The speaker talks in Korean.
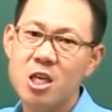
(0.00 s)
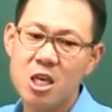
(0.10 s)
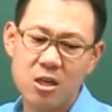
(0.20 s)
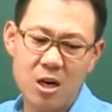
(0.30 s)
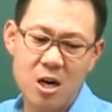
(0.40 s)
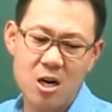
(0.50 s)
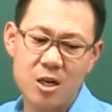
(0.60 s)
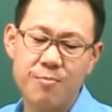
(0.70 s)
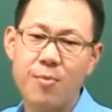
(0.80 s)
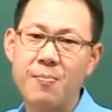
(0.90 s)

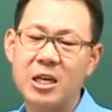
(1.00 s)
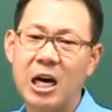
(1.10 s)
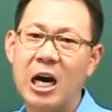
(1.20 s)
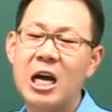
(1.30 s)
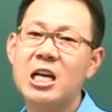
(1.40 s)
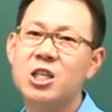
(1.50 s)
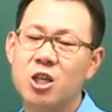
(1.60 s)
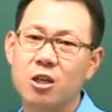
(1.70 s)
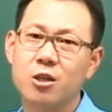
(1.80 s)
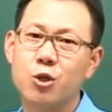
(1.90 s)
이걸 뭡니까
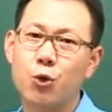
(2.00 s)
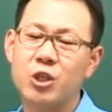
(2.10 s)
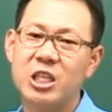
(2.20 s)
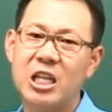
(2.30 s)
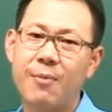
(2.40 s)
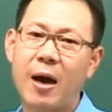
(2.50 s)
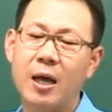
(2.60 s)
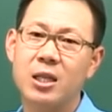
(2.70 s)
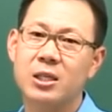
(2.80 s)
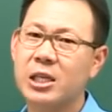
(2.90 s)
적극적으로
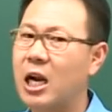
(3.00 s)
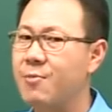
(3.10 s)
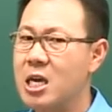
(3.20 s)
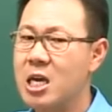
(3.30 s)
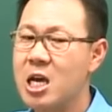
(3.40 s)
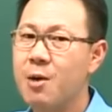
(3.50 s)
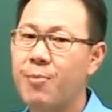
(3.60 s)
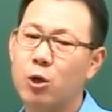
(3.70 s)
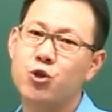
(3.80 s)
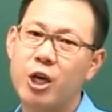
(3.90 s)
진압한 사람이
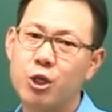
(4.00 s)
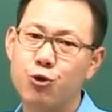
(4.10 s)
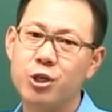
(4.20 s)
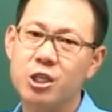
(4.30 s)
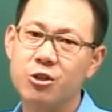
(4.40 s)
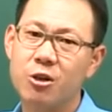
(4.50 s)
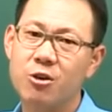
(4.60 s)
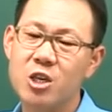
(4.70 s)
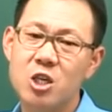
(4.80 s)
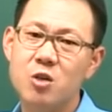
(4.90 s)
바로 최충원이죠.
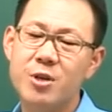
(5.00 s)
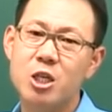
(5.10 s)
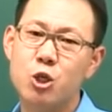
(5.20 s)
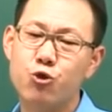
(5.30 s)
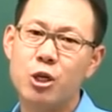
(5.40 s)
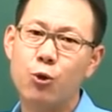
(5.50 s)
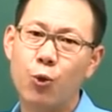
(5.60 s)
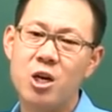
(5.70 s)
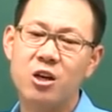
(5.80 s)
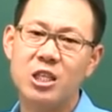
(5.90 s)
이의민을 죽이고
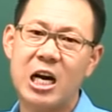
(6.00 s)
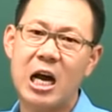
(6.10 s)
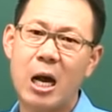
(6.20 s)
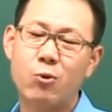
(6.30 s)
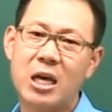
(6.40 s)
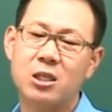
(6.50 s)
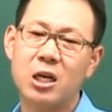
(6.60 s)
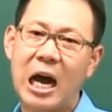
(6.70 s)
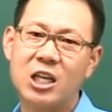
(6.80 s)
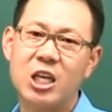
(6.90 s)
권력 장악하고
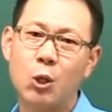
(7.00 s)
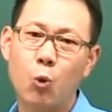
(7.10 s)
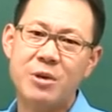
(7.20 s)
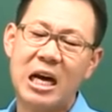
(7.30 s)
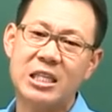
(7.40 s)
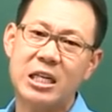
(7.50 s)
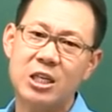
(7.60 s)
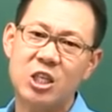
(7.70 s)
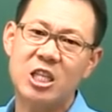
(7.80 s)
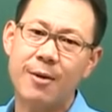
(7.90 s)
나서 각지
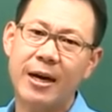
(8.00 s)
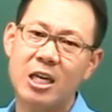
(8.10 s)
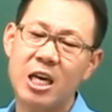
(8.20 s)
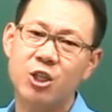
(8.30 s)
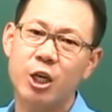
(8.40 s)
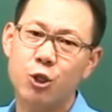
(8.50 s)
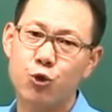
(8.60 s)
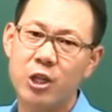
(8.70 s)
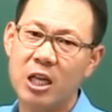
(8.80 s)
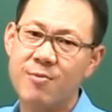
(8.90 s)
농민항쟁을 진압한 게
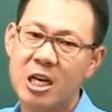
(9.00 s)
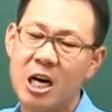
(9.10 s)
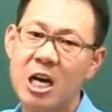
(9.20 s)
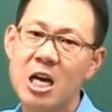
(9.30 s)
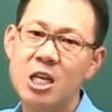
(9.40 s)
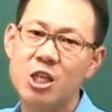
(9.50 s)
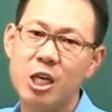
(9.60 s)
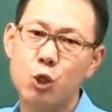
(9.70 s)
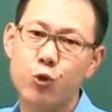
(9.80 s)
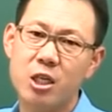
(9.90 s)
최충원 아닙니까?
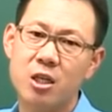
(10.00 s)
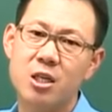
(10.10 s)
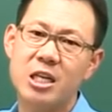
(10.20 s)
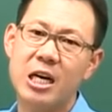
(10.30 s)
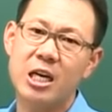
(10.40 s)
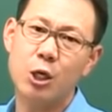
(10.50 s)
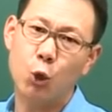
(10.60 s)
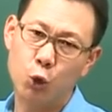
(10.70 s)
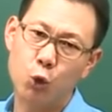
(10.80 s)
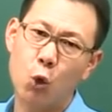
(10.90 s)
최충원이 설치한 게
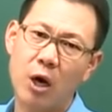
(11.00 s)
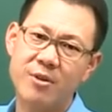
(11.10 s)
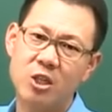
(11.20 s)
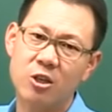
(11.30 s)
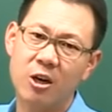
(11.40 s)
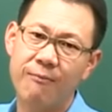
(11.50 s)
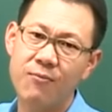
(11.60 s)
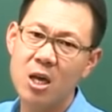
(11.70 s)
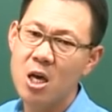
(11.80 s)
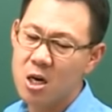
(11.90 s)
교정도감이죠.
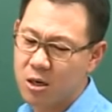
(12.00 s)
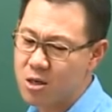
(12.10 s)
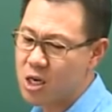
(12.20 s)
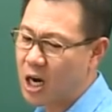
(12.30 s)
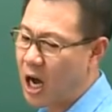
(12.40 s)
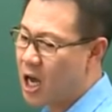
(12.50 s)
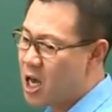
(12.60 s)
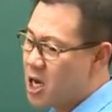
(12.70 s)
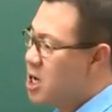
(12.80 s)
그러니까